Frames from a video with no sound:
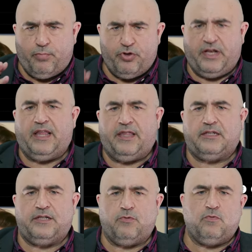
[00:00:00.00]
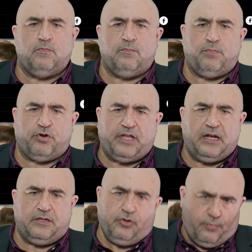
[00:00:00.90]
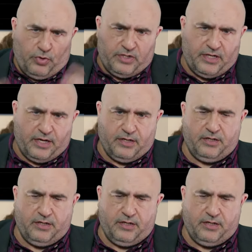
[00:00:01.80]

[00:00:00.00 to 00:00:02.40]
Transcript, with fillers: puñaladas en un portal, todo puede ser.